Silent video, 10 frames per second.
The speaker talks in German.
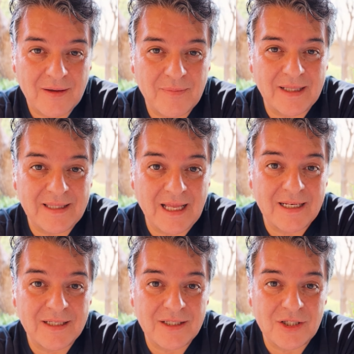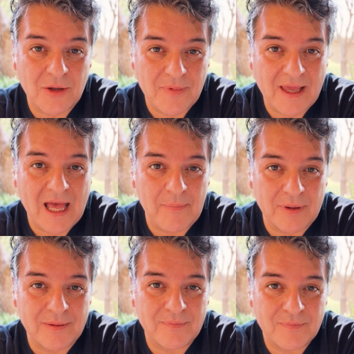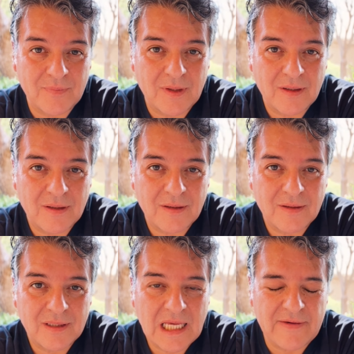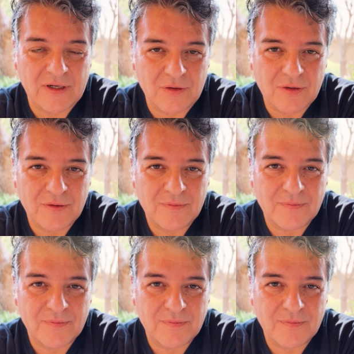But then something happened. Have a look.